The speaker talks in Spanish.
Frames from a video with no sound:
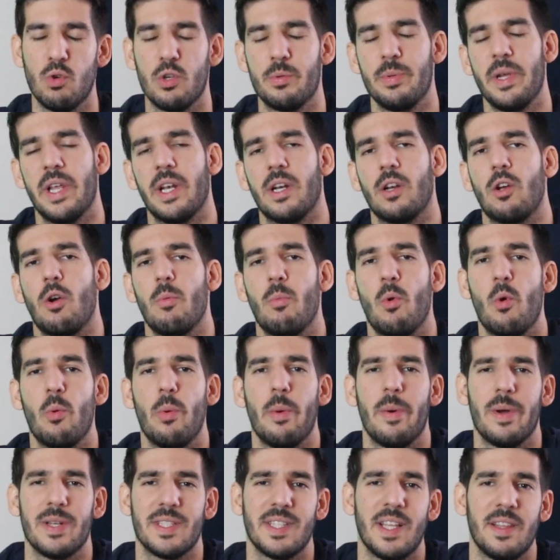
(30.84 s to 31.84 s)
Pues bien, como
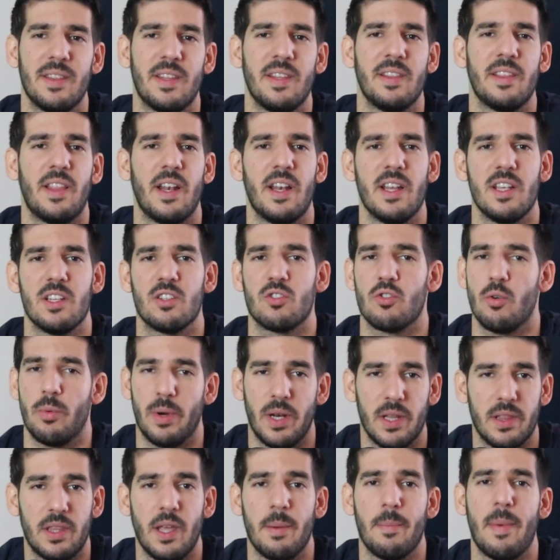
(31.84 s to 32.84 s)
hubo bastante interés
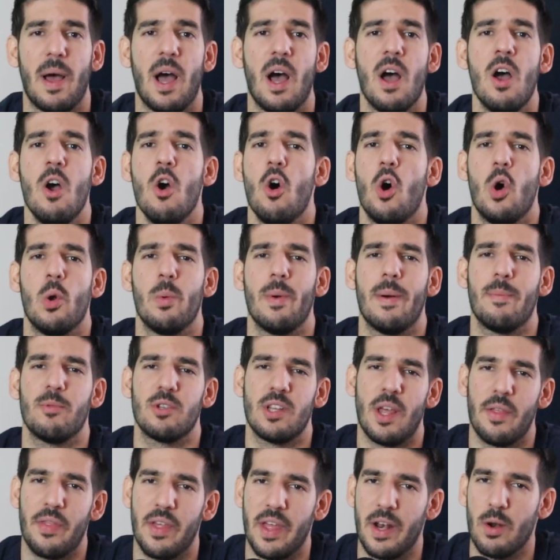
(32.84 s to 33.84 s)
sobre el tema, hoy
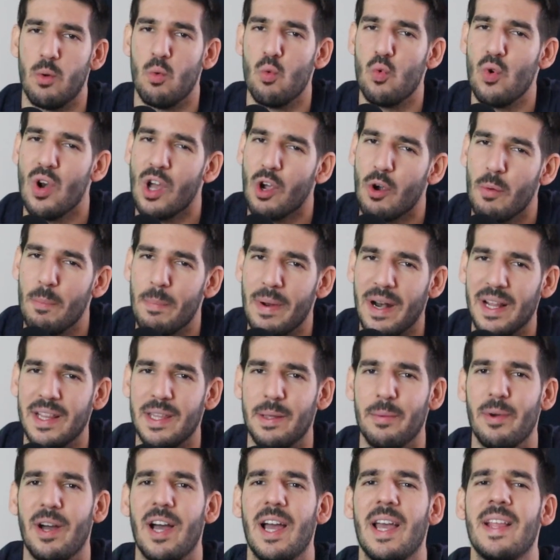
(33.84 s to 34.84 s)
vamos a hacer una
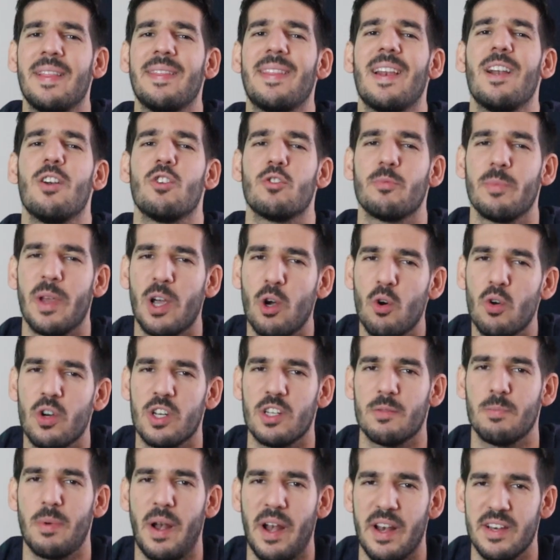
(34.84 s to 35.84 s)
comparativa entre los
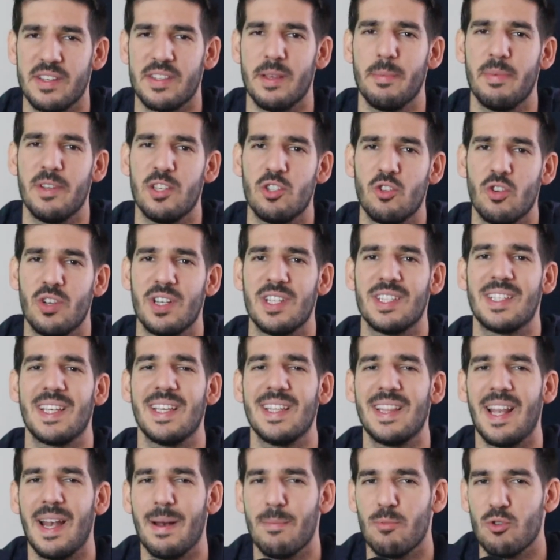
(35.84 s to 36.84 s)
mejores planes de pensiones
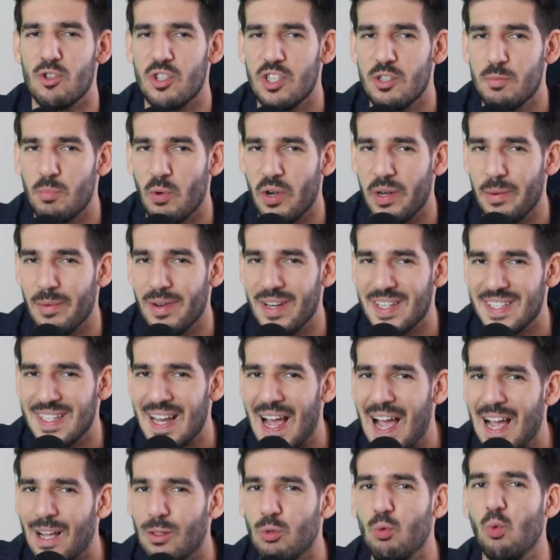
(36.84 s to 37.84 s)
que tenemos disponibles
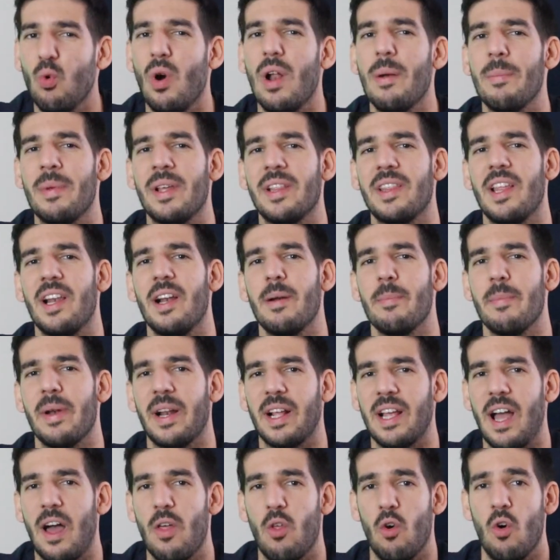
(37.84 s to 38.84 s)
actualmente en el
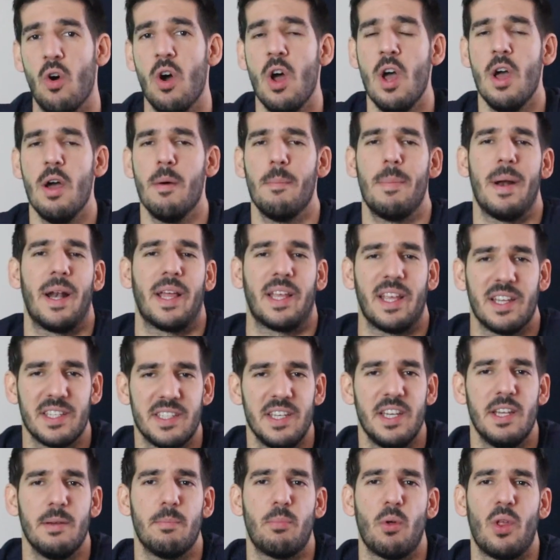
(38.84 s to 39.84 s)
mercado, para que
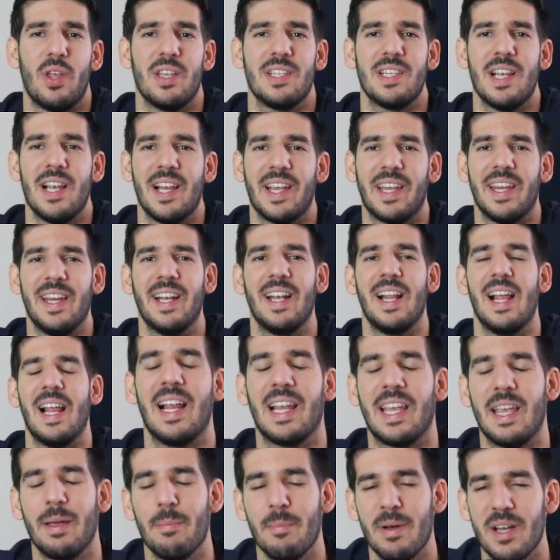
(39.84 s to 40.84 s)
así podáis elegir
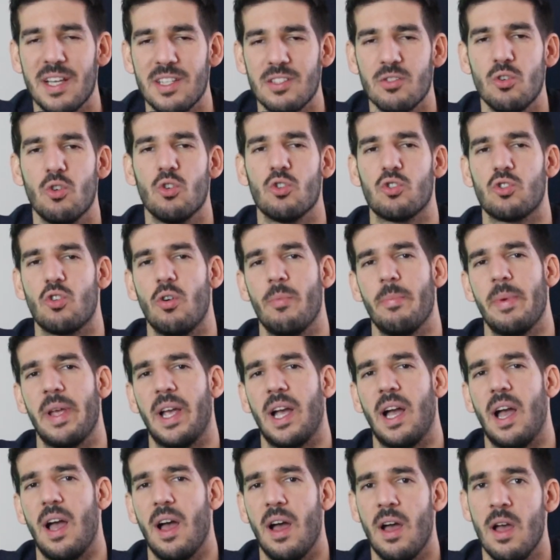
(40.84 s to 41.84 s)
el que más os
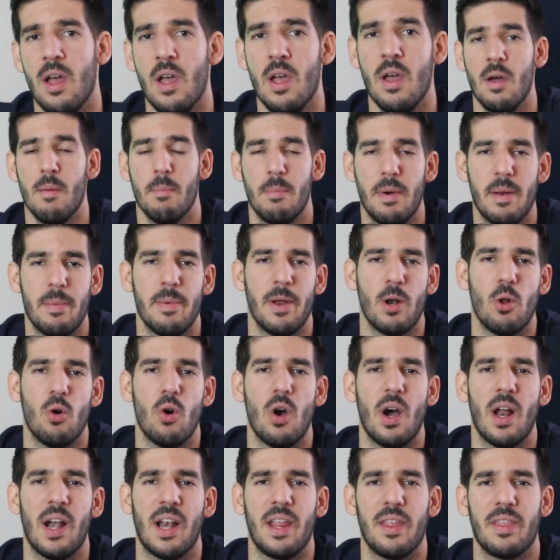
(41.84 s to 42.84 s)
convenga.
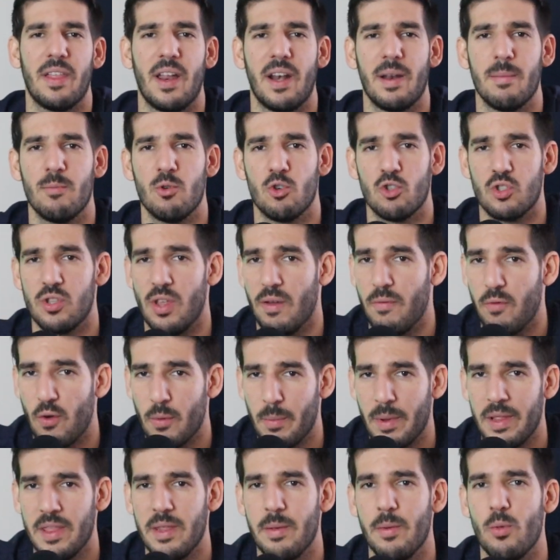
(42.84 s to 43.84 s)
Primero analizaremos de
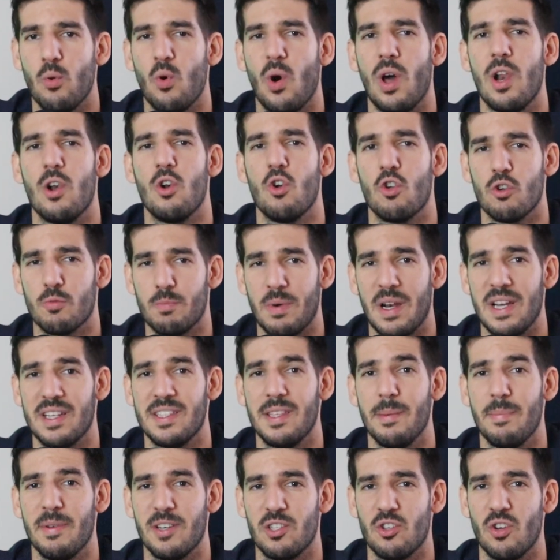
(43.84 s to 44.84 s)
forma individual los planes
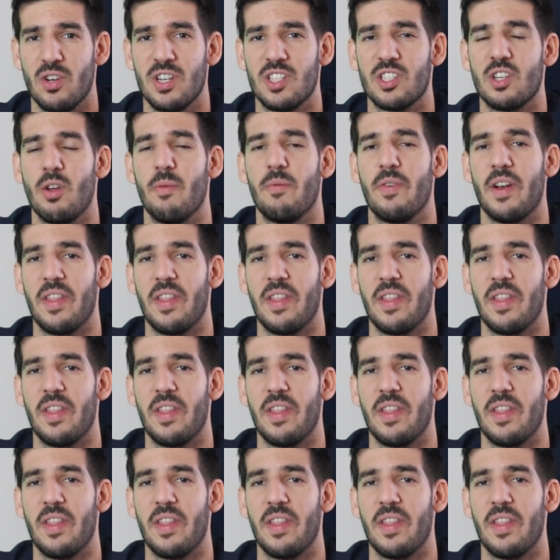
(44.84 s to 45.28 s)
de pensiones que